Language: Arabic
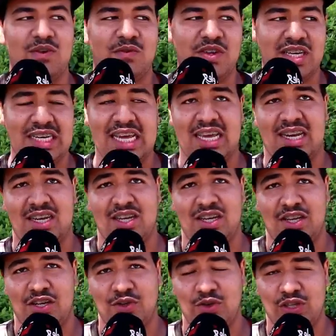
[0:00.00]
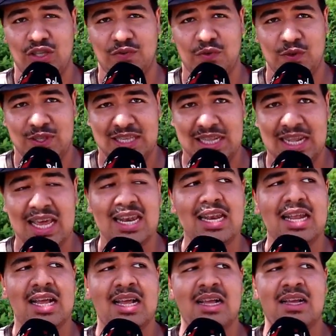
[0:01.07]
الفنان آه، يوسف اوزلال
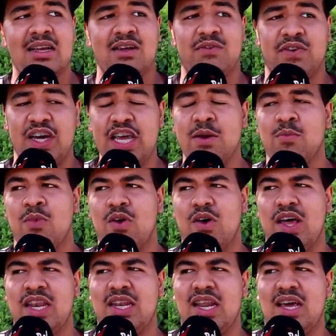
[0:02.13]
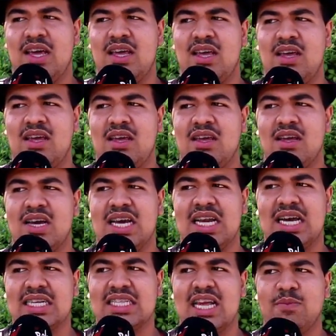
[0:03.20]
فريمون انه
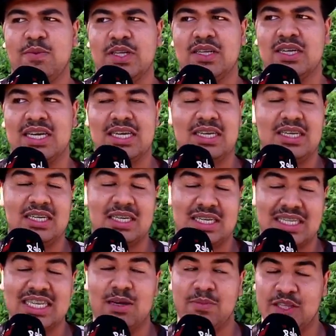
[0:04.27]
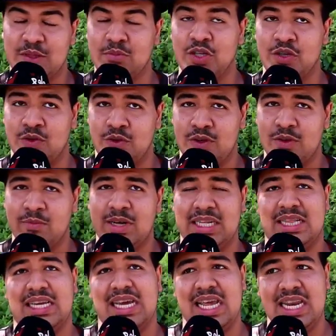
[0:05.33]
كنقتبس كنقتبس منه بعض
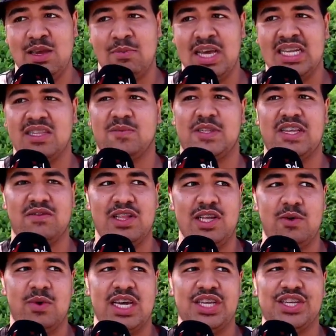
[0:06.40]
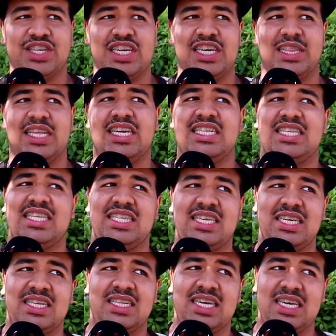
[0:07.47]
الكلمات بزاف د الحوايج كيعطيني حتى
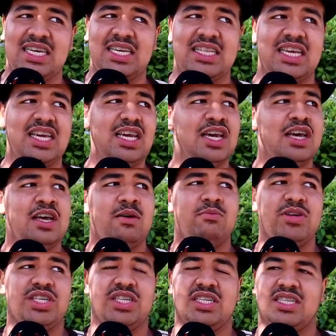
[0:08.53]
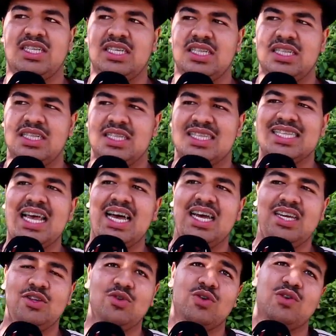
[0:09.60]
دي ايدي باش نزيد
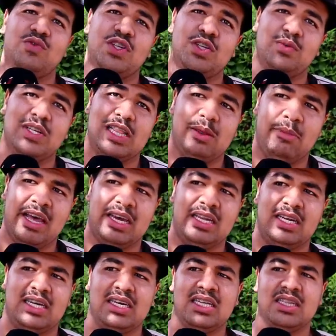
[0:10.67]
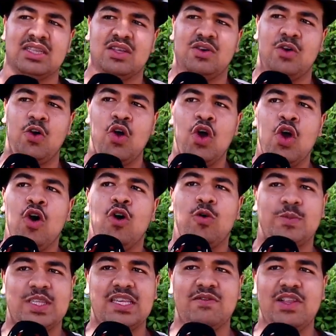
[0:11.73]
نصحح دوك الفيديوهات اللي باغي نحط
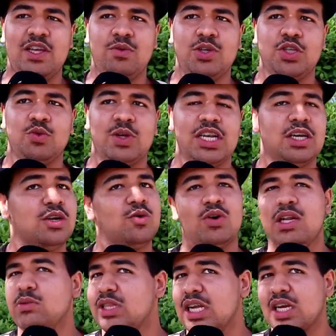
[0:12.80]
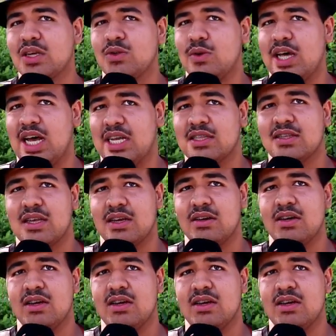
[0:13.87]
وبزاف د الحوايج ولكن كله بطريقته الخاصه